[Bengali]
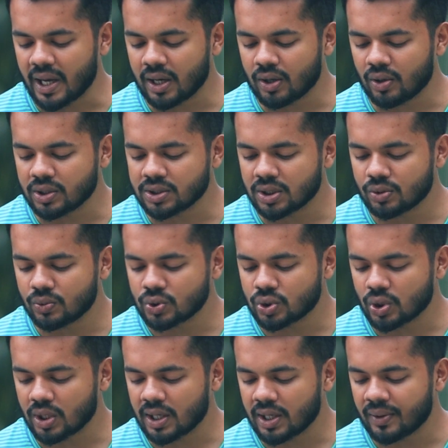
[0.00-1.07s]
এগারো হাজার
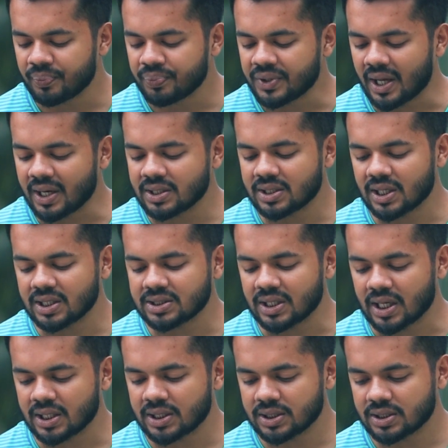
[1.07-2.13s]
দুইশো টাকা আরেকটা আছে
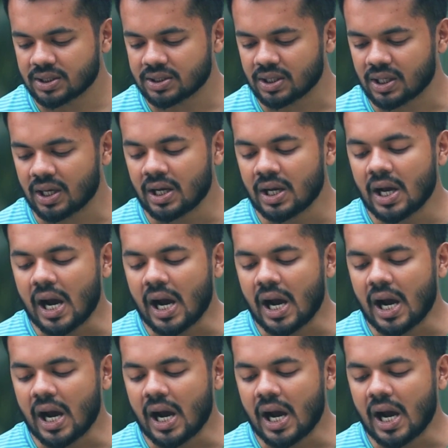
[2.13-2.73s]
আঠাশ হাজার টাকা